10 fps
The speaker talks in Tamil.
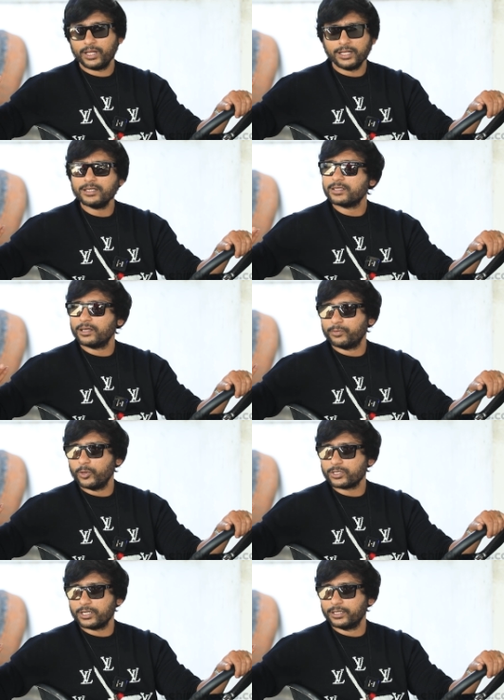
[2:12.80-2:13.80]
அஜித் சார்
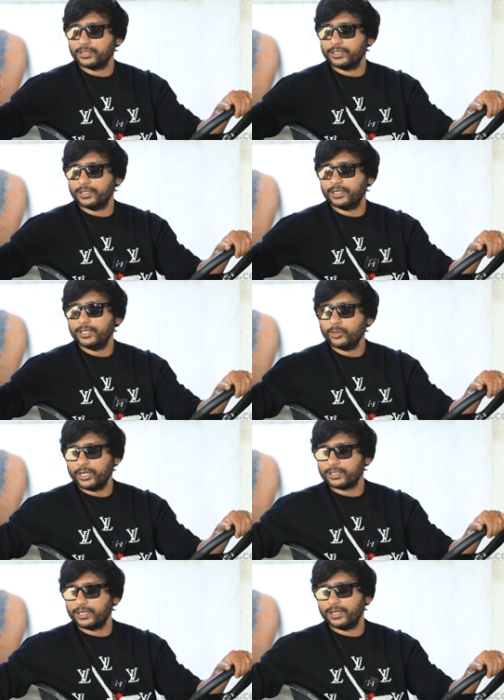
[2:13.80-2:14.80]
போஸ்டர் இருந்தது இன்னொரு
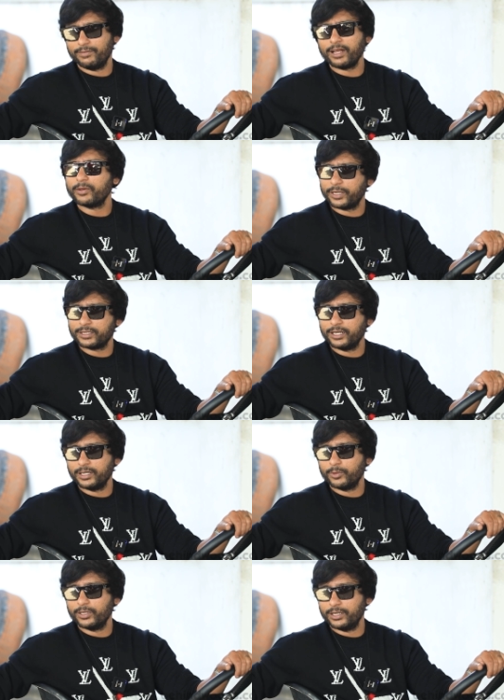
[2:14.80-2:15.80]
இடத்துல வேறு படத்தில்
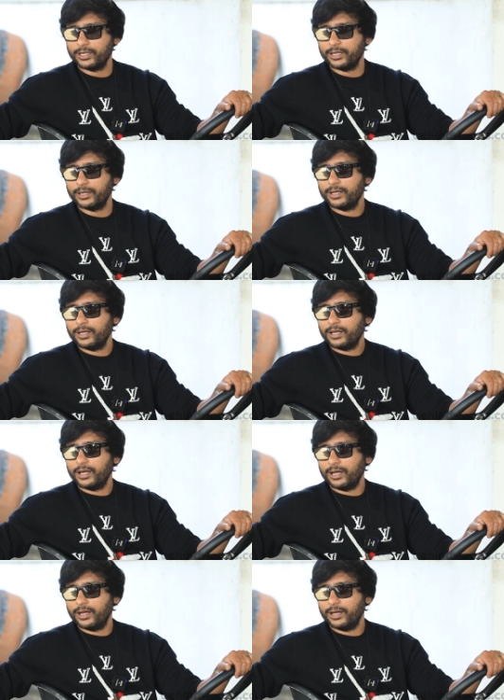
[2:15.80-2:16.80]
நடிக்கும்போது
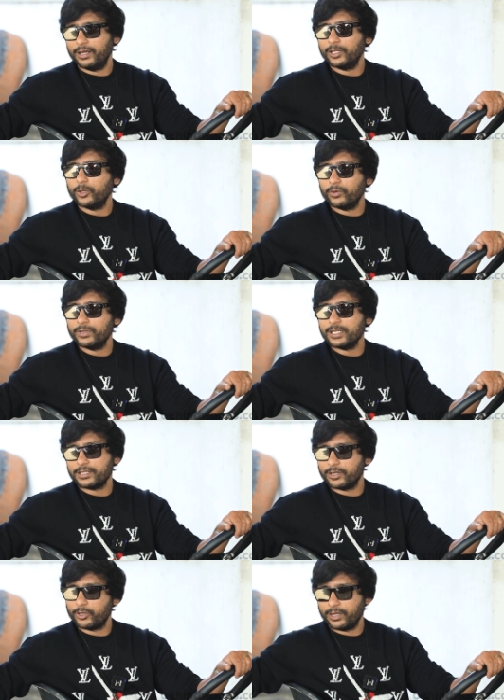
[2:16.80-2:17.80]
ஏதோ ஒரு
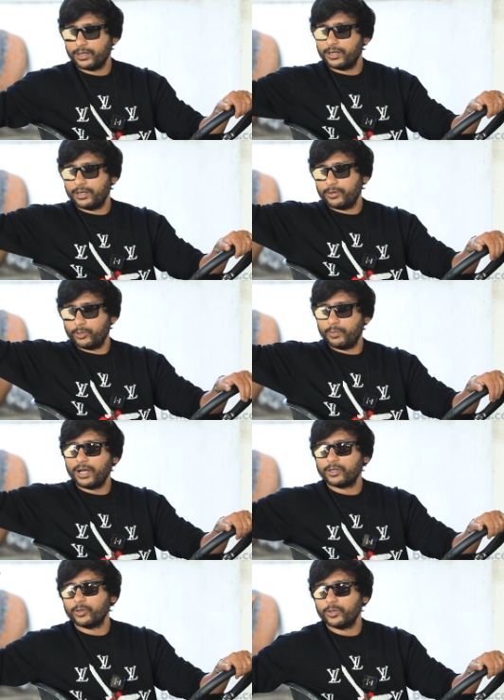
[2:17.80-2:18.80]
விஜய் சாரோட ஒரு
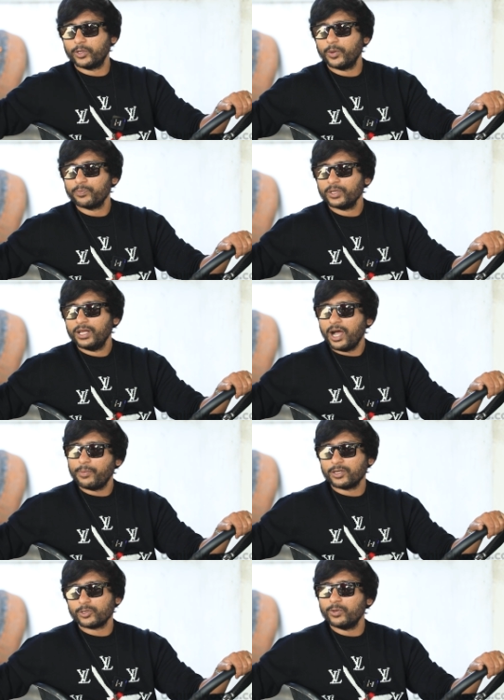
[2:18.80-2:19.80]
பேக்ரவுண்ட் வரும்
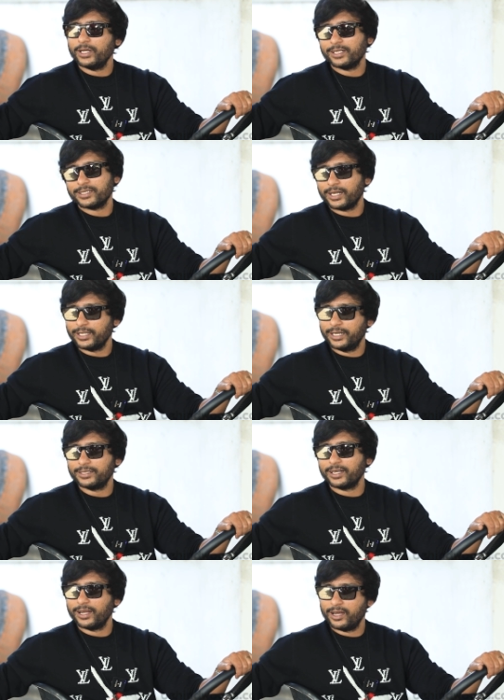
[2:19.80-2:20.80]
அப்போ நான் சொல்லுவேன் இல்லை சார் அதை
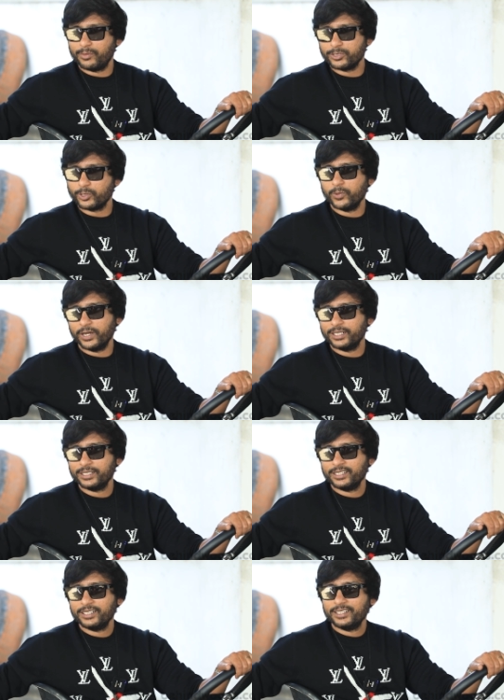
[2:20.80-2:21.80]
எடுத்துடலாம் அப்படி சொல்லுவேன்
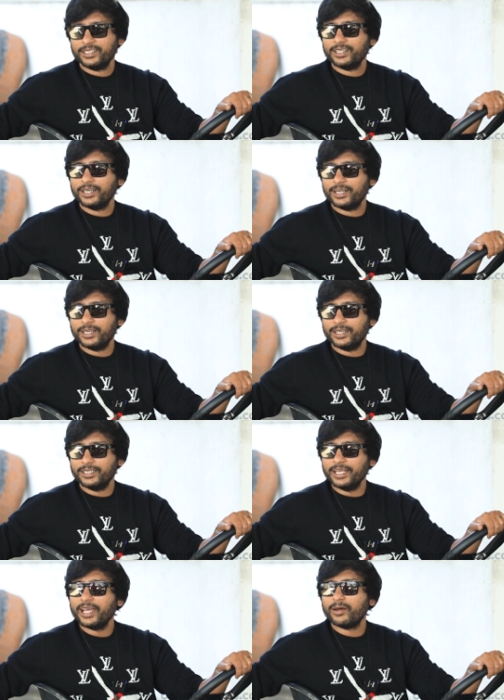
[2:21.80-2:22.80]

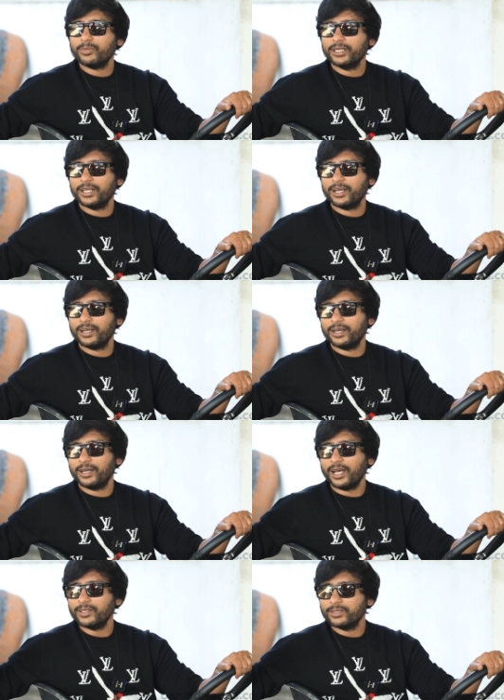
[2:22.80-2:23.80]
ஏன் அப்படின்னா
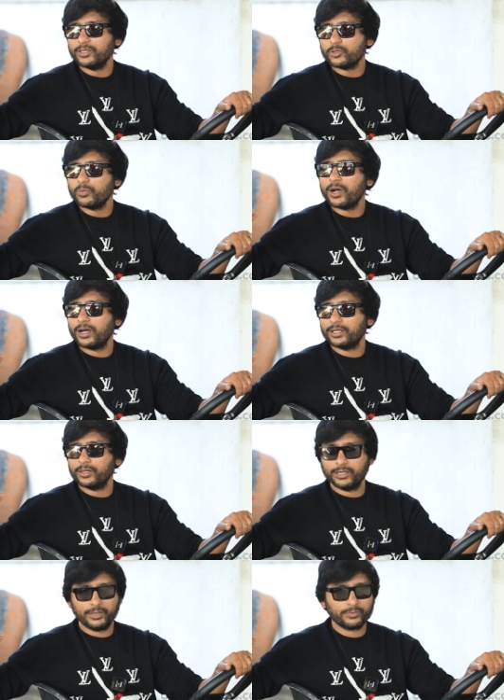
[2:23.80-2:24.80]
அது வந்து சும்மா
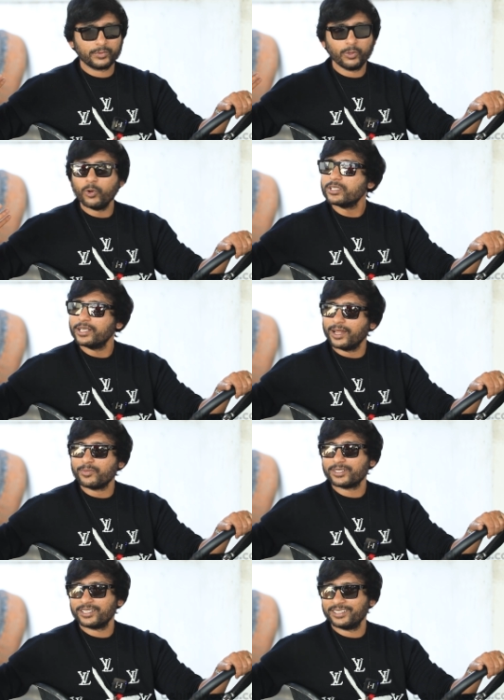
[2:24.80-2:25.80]
அந்த ஓசி
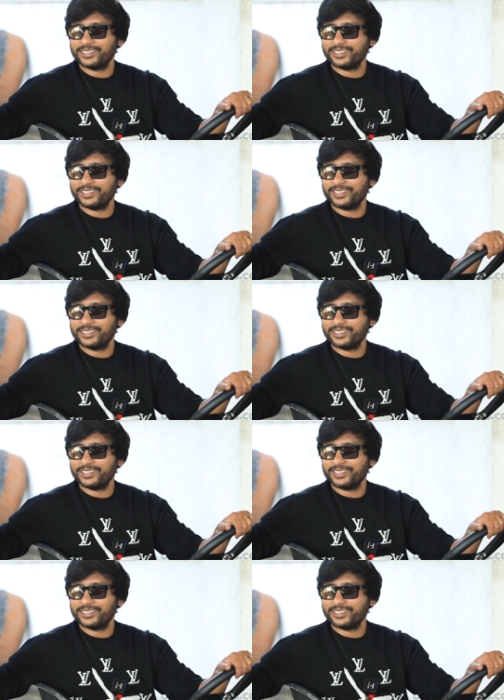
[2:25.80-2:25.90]
கிளப்ஸ்